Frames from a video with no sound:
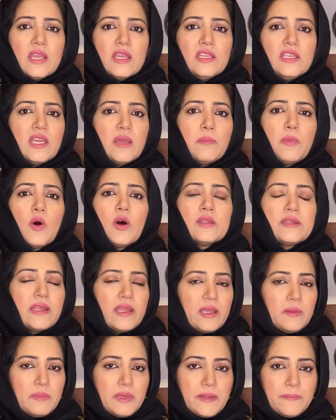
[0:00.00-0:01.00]
ये बहुत
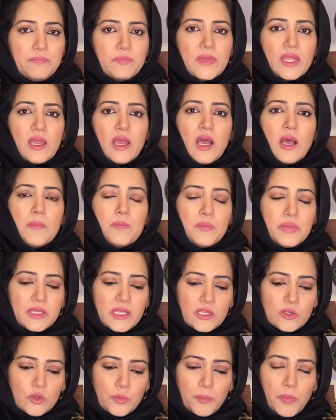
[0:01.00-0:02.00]
अहम है अब
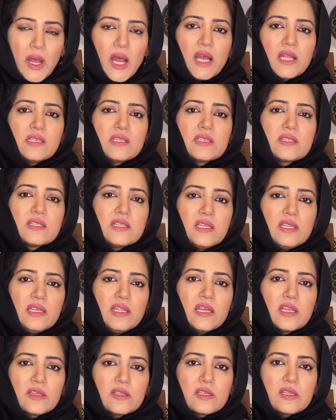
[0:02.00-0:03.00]
ये जो पांच
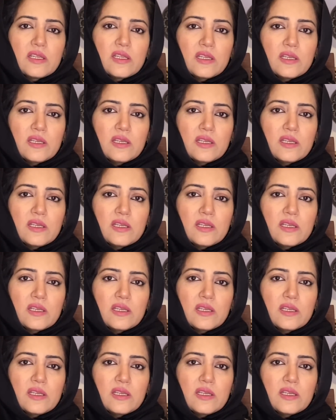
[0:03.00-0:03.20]
सीनियर